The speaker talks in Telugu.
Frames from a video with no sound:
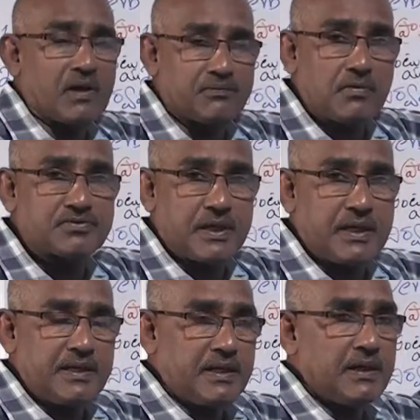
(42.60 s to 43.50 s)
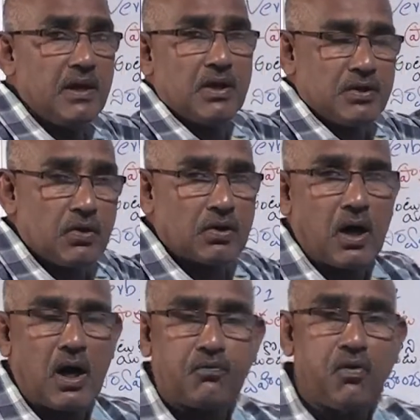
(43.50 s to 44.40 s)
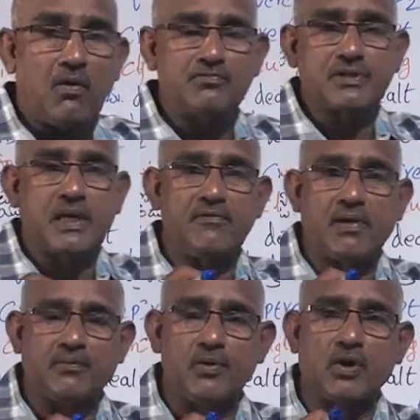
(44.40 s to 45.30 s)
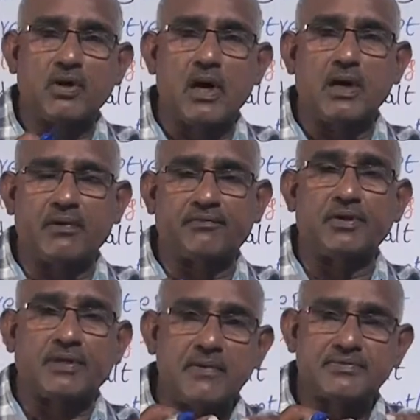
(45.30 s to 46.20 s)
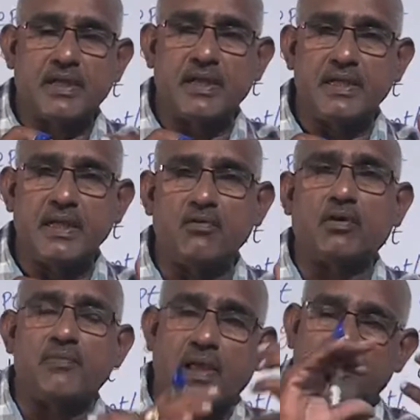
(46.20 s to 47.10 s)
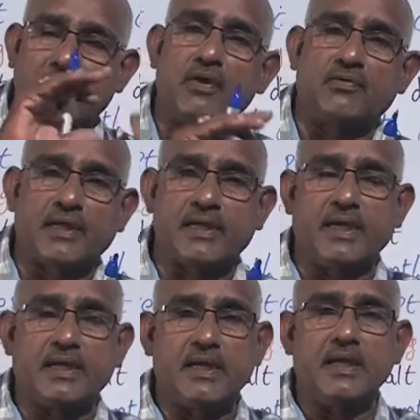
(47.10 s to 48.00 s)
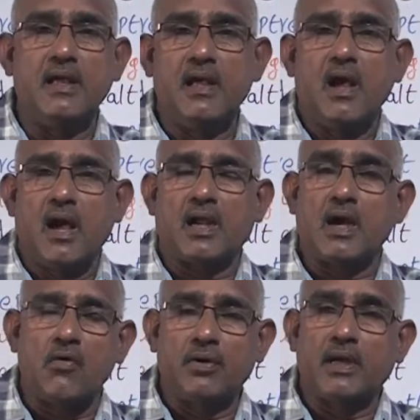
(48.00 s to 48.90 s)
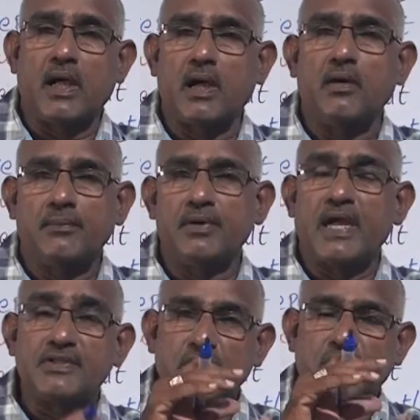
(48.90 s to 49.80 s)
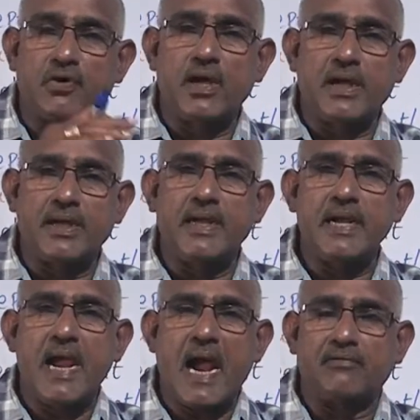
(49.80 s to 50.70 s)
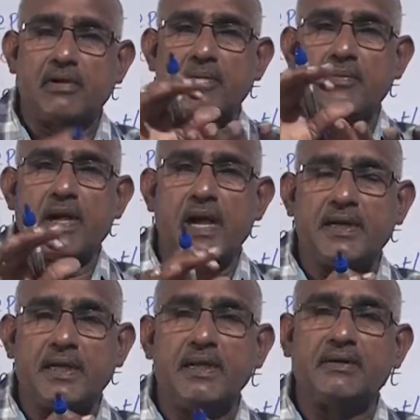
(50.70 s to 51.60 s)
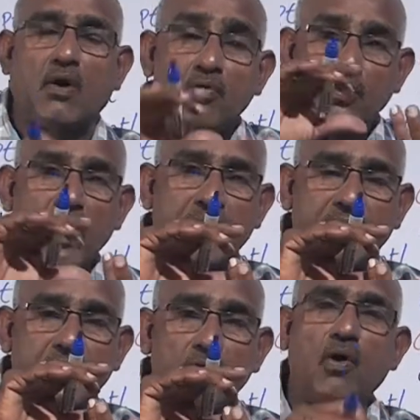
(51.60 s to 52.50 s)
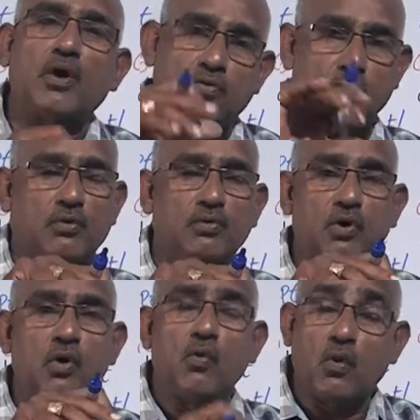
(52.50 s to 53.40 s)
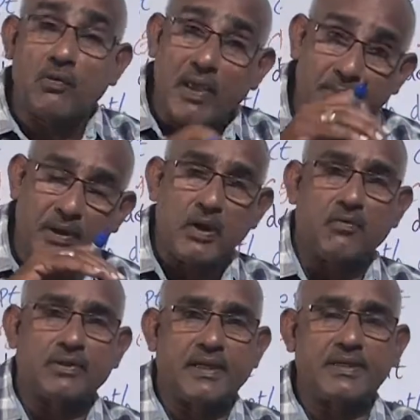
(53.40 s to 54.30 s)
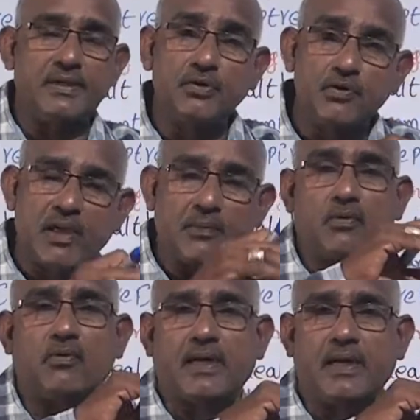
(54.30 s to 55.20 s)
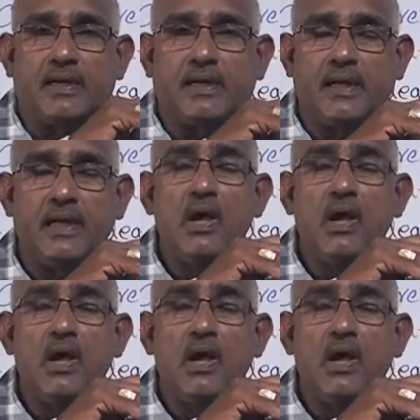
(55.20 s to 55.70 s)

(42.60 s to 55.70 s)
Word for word: వెర్బ్ ఫామ్స్ అనేవి ఈ యొక్క ఫామ్స్ అనే వెర్బ్ యొక్క డిఫరెంట్ టైప్స్ అనేవి ఒక వెర్బ్కే ఉంటాయి కానీ అలా కాకుండా మీకు ఎడ్జెక్టివ్ కానీ యాడ్ వెర్బకు కానీ నౌను కానీ వాటికి ఉండవు ఒక వెర్బగా ఉంటాయి ఎందుకు వెర్బకు ఉంటాయంటే